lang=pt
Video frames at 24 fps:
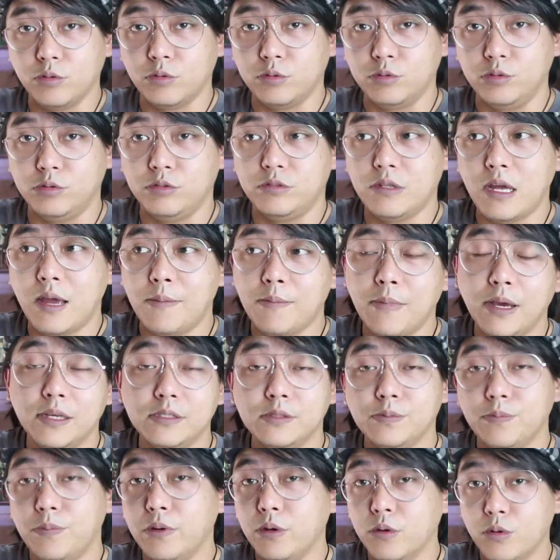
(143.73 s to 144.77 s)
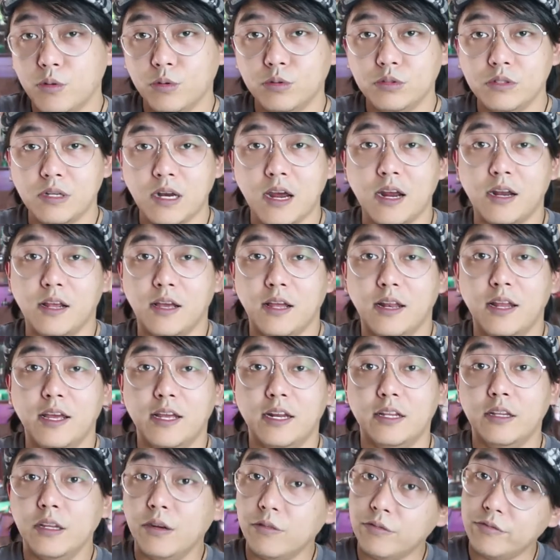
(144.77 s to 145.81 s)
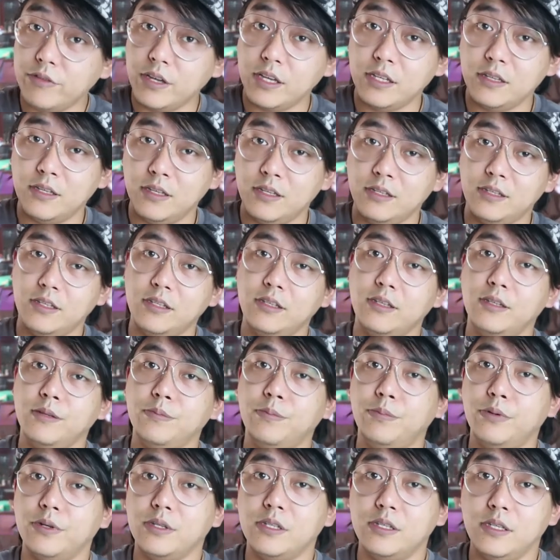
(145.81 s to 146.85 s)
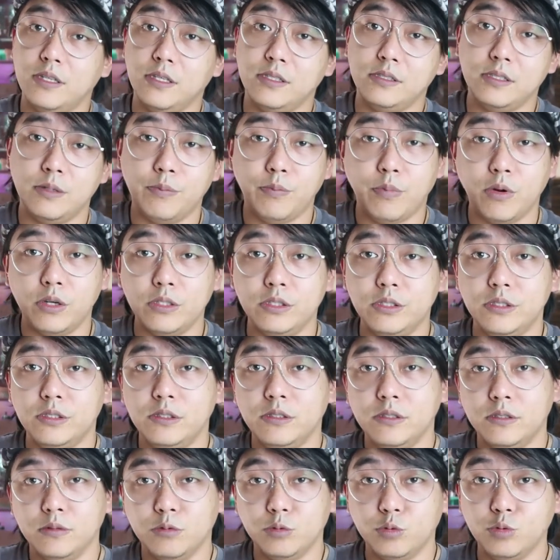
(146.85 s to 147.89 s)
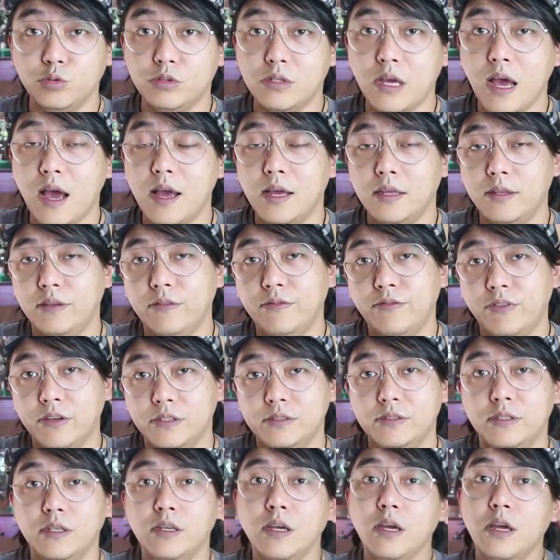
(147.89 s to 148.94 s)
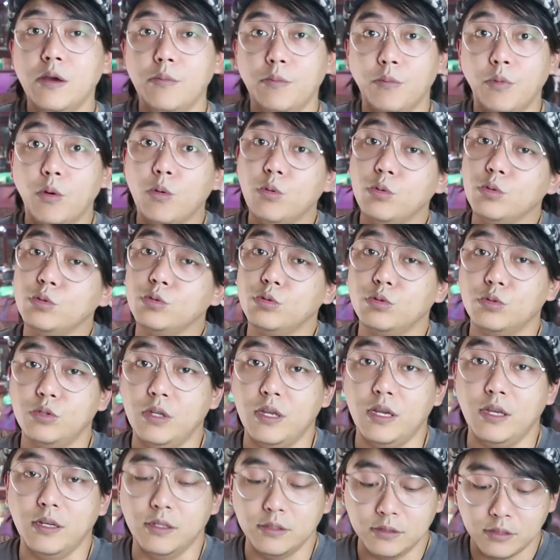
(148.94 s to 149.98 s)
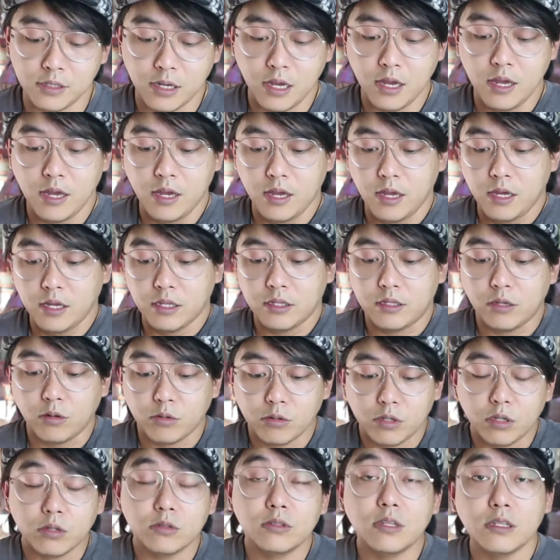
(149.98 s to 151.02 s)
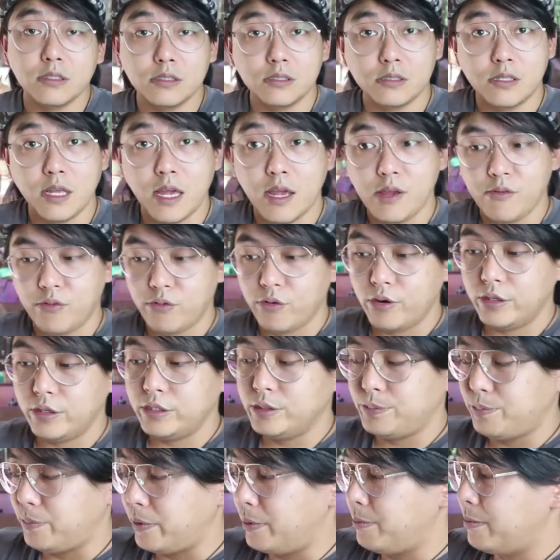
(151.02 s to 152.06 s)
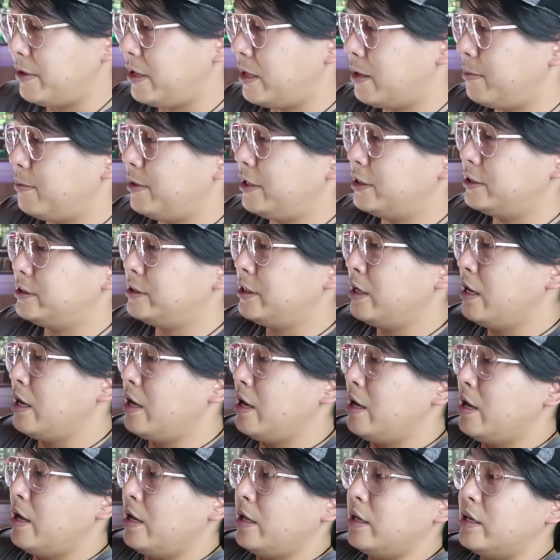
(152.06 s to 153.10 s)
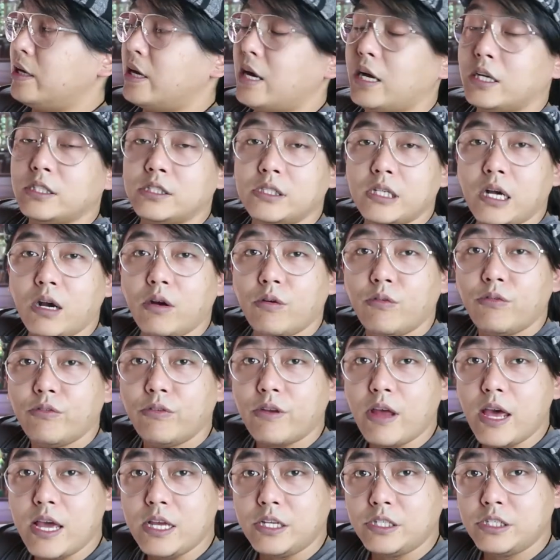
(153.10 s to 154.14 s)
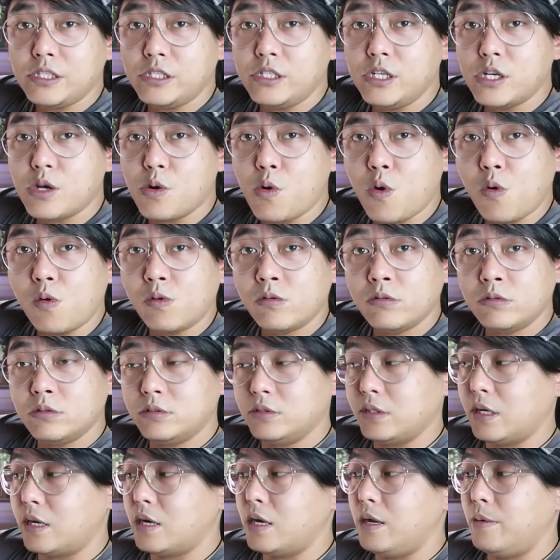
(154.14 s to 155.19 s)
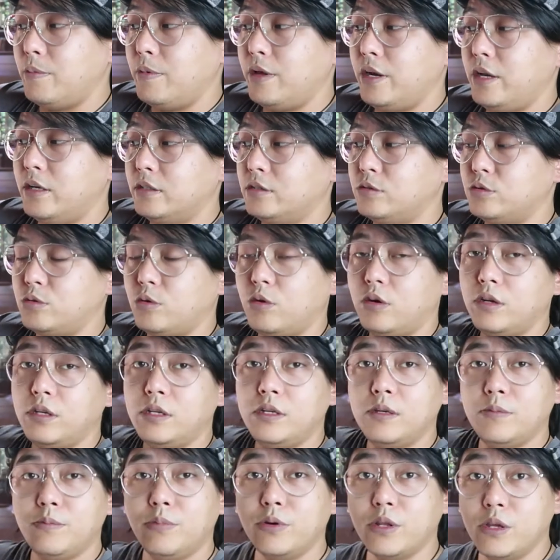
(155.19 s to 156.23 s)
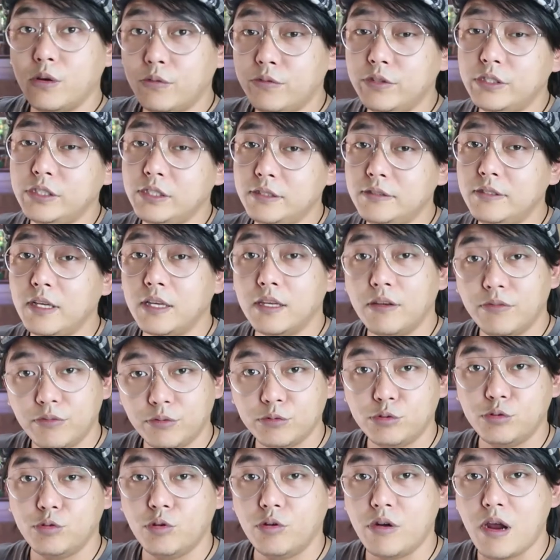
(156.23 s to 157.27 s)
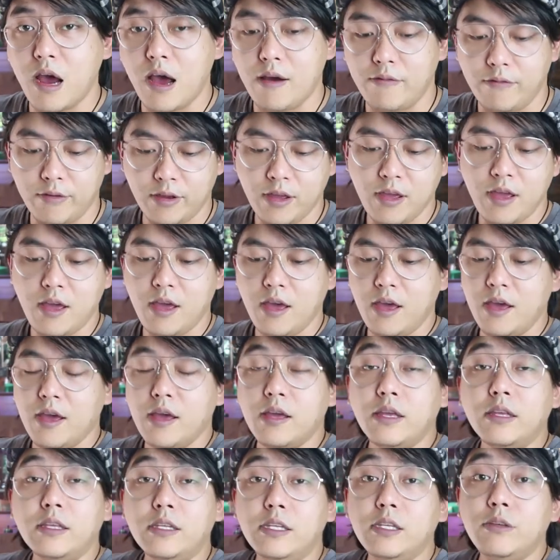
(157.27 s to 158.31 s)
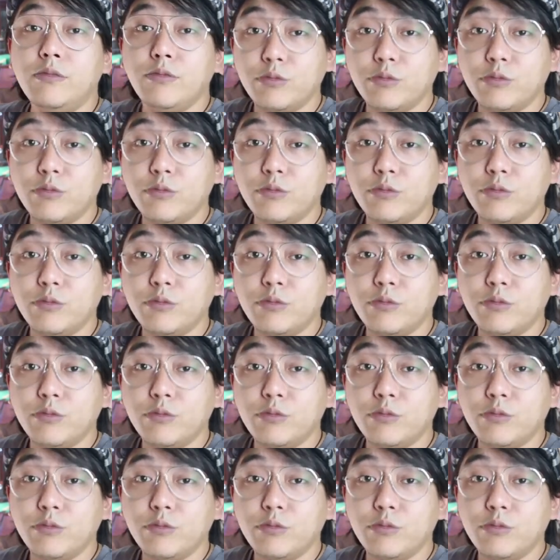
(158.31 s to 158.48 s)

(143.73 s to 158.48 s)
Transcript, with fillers: todos, né? Mas pelo contrário, galera, não venda ainda porque você pode usar e fazer bom uso deles. Então o que eu testei foi primeiramente encaixar o flash Nikon na câmera Sony, porque eu vi dizer que funcionava e